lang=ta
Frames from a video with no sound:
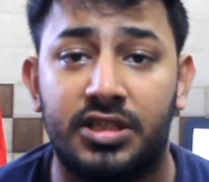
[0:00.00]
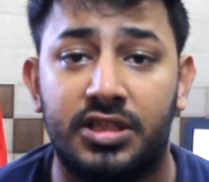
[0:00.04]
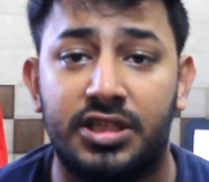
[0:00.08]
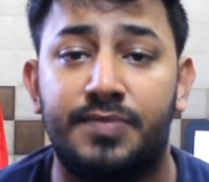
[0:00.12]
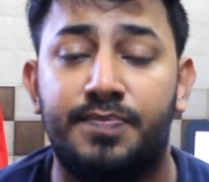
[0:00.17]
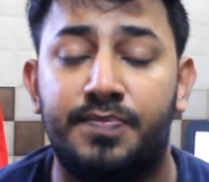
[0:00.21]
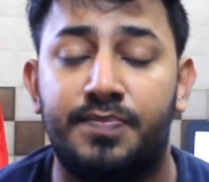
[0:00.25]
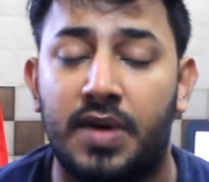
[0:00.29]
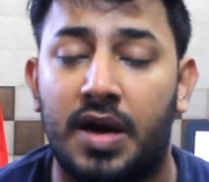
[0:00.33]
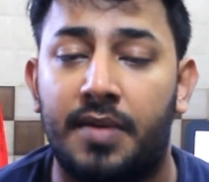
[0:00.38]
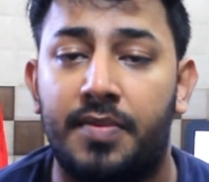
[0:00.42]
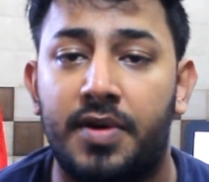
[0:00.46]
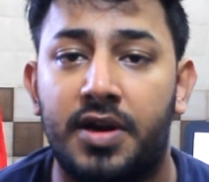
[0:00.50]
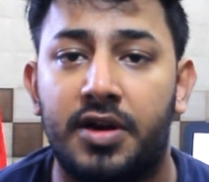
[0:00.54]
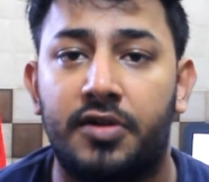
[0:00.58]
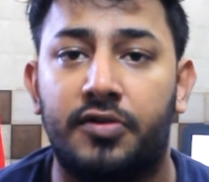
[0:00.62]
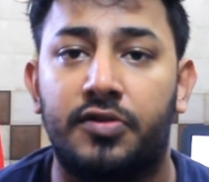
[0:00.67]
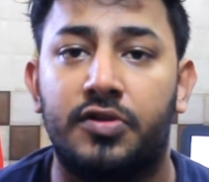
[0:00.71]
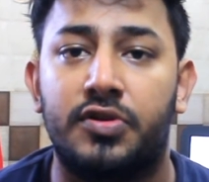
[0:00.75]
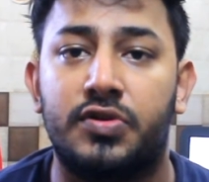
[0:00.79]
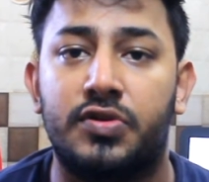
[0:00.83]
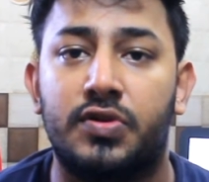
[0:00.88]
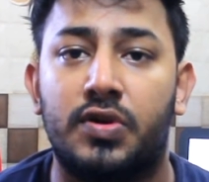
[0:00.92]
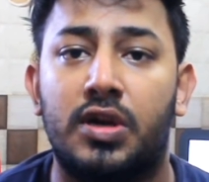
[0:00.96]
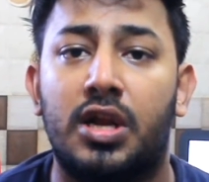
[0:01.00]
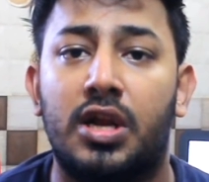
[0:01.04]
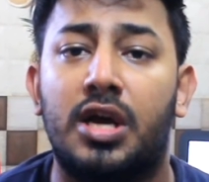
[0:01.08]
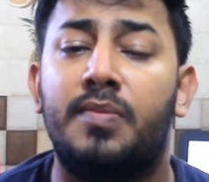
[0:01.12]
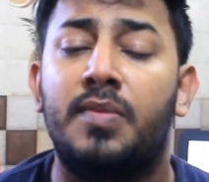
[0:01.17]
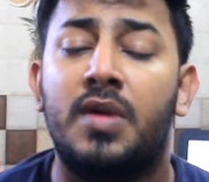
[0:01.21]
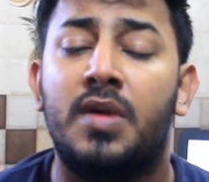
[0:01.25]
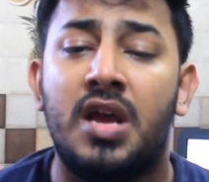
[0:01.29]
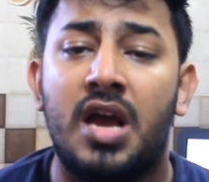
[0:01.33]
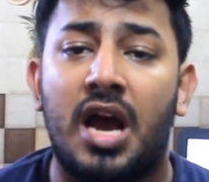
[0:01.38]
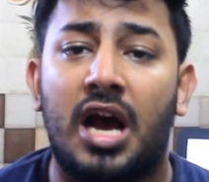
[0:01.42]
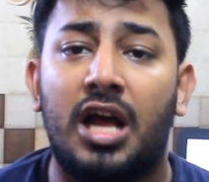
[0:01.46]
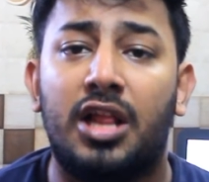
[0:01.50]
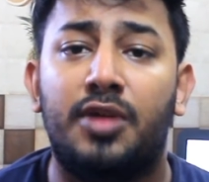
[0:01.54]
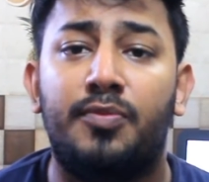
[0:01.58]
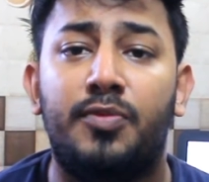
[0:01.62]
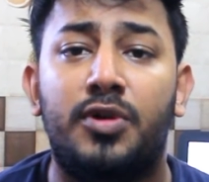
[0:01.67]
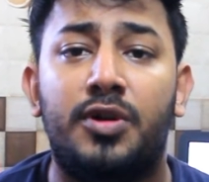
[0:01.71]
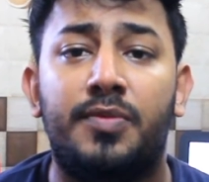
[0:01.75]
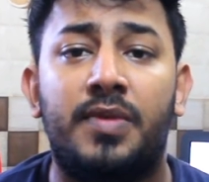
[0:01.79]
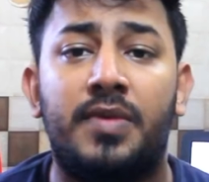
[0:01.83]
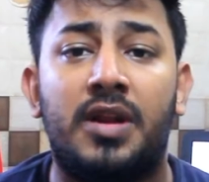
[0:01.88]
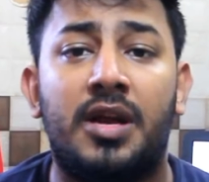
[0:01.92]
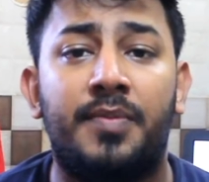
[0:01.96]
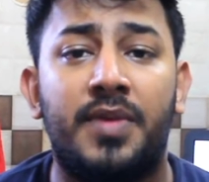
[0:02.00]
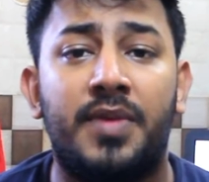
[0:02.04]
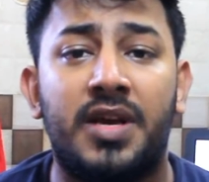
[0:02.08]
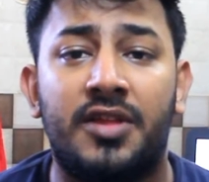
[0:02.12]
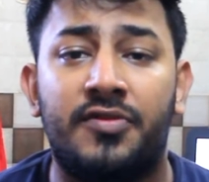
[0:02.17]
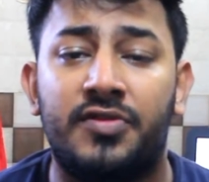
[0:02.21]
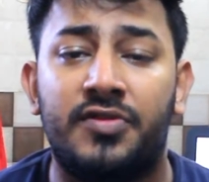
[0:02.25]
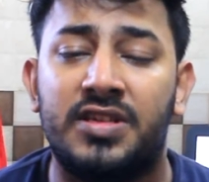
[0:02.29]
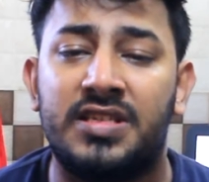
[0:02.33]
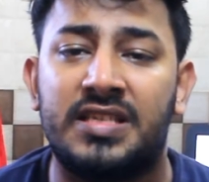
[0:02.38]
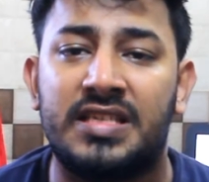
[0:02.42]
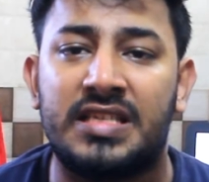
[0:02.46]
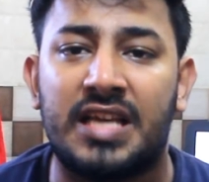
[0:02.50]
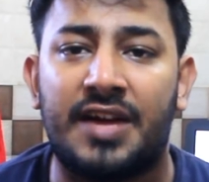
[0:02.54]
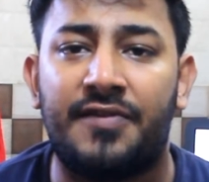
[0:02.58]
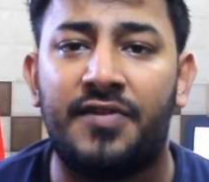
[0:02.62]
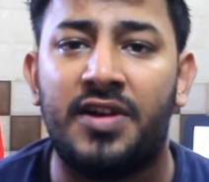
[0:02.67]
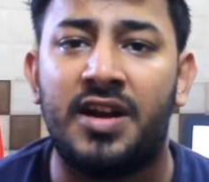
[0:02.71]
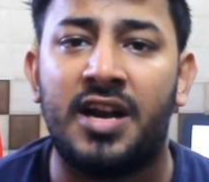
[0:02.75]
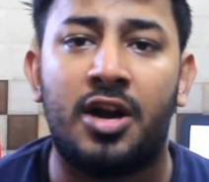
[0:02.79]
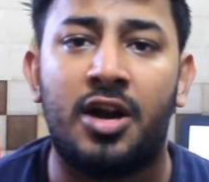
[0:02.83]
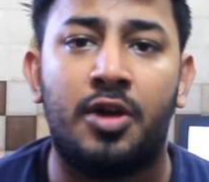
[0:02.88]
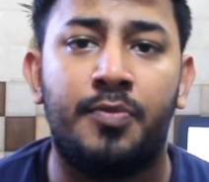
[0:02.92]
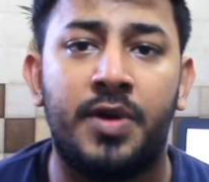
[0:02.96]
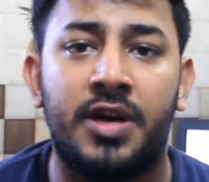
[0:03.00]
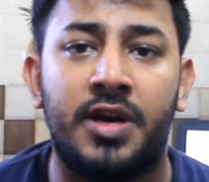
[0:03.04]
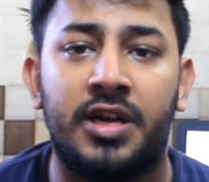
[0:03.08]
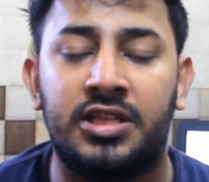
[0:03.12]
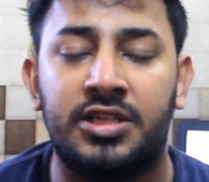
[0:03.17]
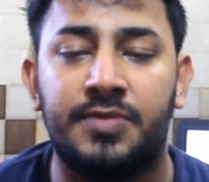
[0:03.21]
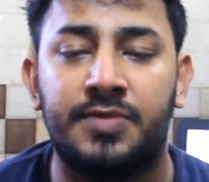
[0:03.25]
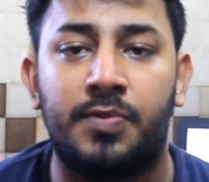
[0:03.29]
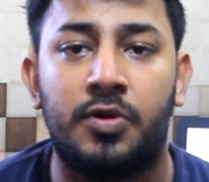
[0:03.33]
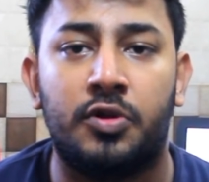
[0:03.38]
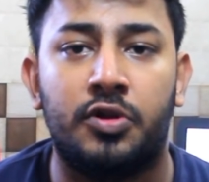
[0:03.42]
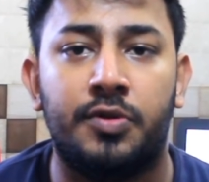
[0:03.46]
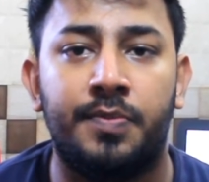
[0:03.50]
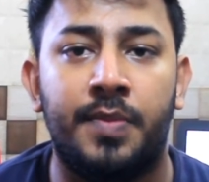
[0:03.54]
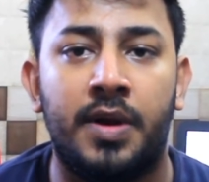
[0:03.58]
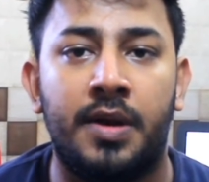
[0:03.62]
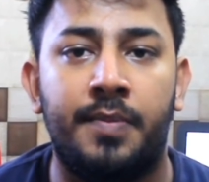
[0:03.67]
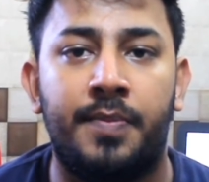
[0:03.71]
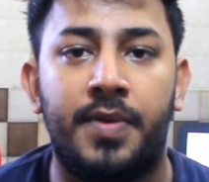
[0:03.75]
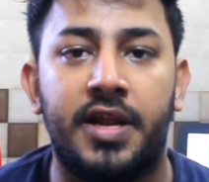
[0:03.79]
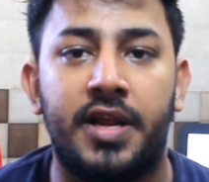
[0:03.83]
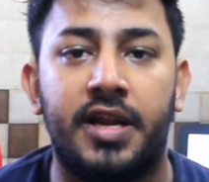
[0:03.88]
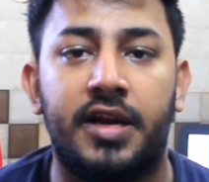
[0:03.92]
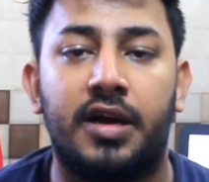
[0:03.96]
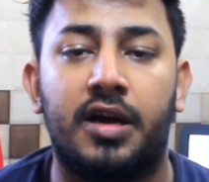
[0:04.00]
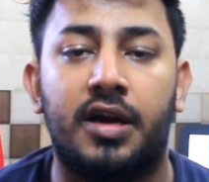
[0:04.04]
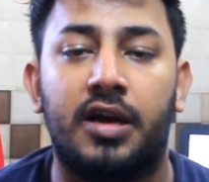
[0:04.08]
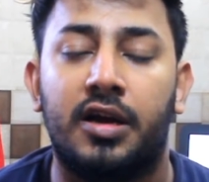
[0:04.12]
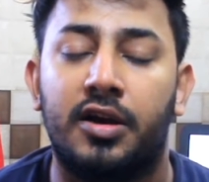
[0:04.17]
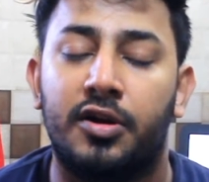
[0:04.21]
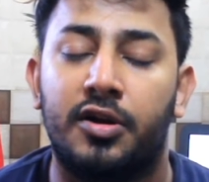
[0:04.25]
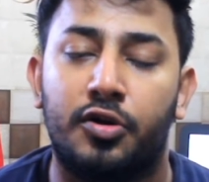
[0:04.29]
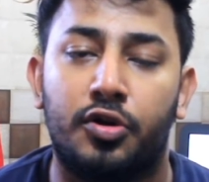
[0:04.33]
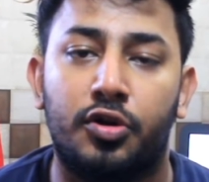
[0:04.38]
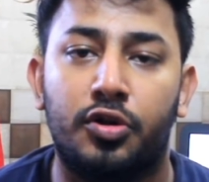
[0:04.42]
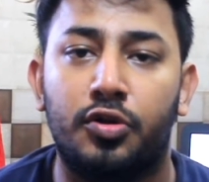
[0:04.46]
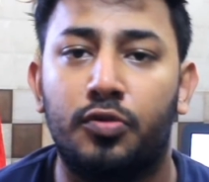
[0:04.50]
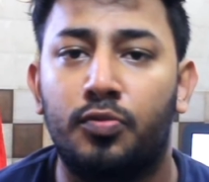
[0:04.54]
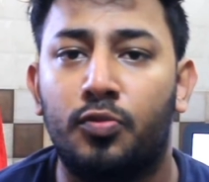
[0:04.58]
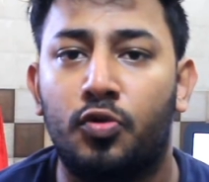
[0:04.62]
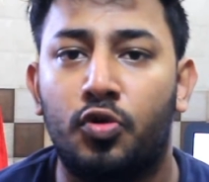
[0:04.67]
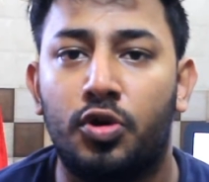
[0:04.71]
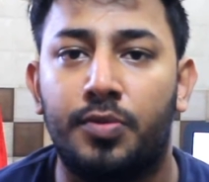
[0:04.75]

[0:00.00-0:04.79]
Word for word: சிப் அப்படின்றது வந்து சொல்லலாம் அது மட்டும் இல்லாமல் இது வந்து செவன் நானோமீட்டர் சிப்பில் வந்து பில்ட் பண்ணியிருக்காங்கன்றதும்